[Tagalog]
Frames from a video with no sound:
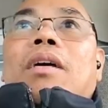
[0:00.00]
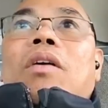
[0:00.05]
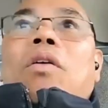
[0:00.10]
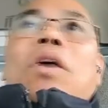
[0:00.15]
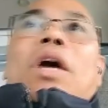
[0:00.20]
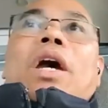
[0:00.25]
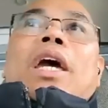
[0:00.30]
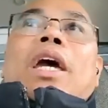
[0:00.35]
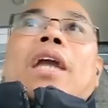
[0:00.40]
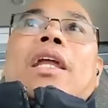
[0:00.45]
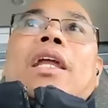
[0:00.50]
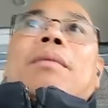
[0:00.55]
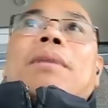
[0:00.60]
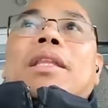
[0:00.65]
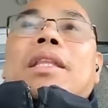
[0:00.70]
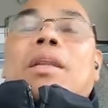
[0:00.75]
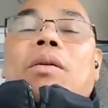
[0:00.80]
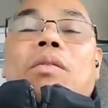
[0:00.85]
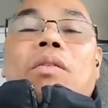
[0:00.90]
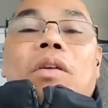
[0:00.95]
okay
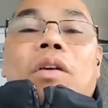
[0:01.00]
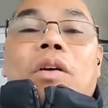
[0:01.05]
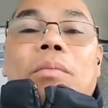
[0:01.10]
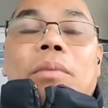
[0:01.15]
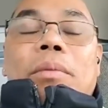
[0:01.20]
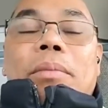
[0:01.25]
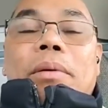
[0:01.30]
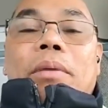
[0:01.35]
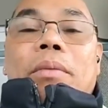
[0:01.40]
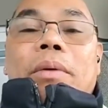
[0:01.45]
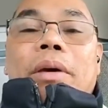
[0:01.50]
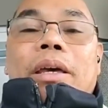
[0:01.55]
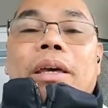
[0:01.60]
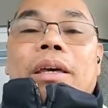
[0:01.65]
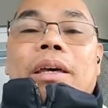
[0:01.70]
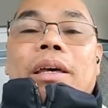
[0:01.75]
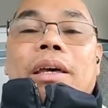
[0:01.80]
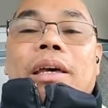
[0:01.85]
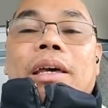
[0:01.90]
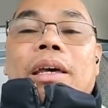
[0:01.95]
naman daw kung ako mapauwi.
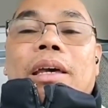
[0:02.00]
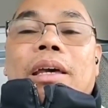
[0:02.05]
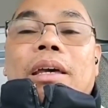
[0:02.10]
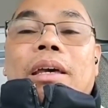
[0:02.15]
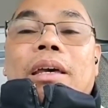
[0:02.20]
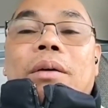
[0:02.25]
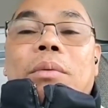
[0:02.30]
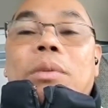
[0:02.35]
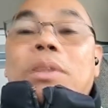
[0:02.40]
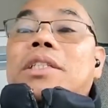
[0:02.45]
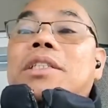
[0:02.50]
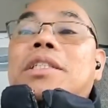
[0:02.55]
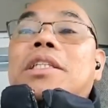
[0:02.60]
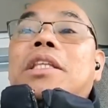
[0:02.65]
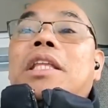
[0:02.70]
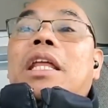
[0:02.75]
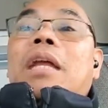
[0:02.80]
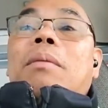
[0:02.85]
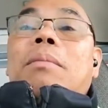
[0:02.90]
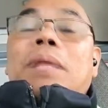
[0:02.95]
Eh, which
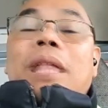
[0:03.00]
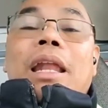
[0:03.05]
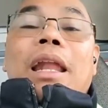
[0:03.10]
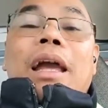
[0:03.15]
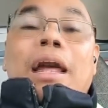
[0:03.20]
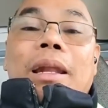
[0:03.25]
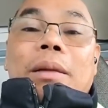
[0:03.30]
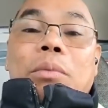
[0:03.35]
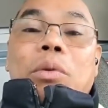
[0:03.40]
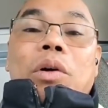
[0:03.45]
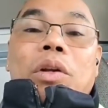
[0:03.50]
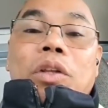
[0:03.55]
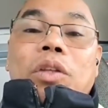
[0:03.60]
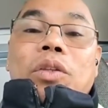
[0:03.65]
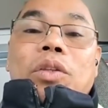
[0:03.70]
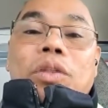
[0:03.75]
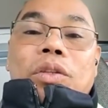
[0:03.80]
is hindi naman nila alam kung ano yung